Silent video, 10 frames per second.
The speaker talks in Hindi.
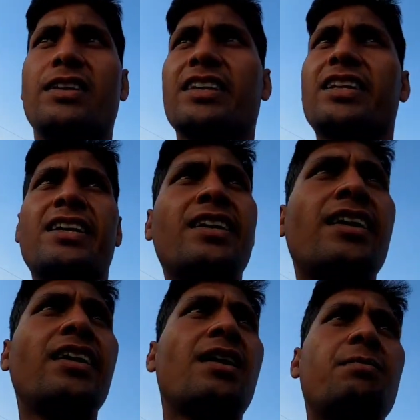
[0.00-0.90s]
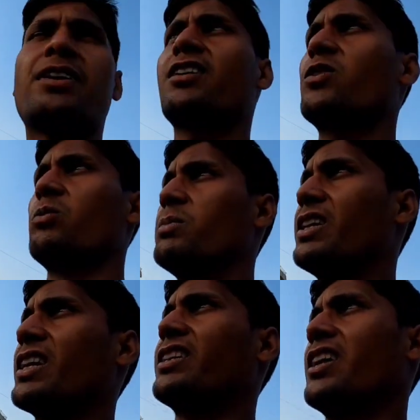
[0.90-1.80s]
देखते हैं यहाँ पर अगर रूम
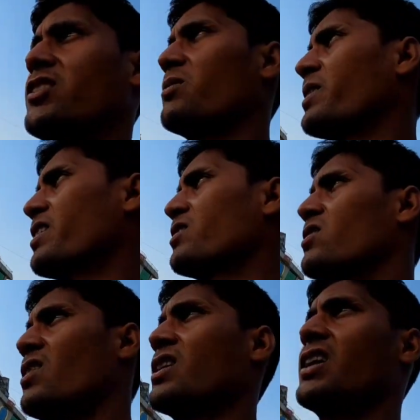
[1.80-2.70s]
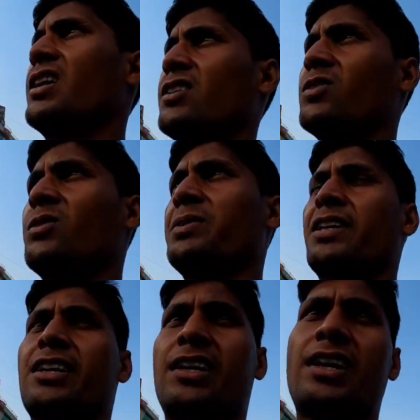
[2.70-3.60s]
मिल जाता है तो वरना तो आगे के लिए तो
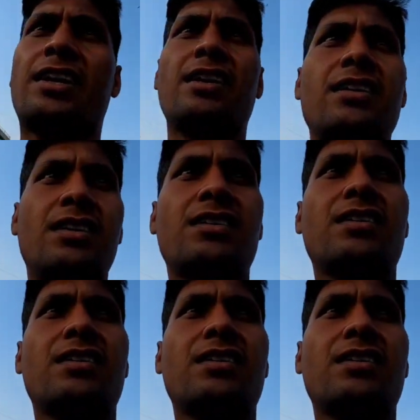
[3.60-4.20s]
फिर निकलना है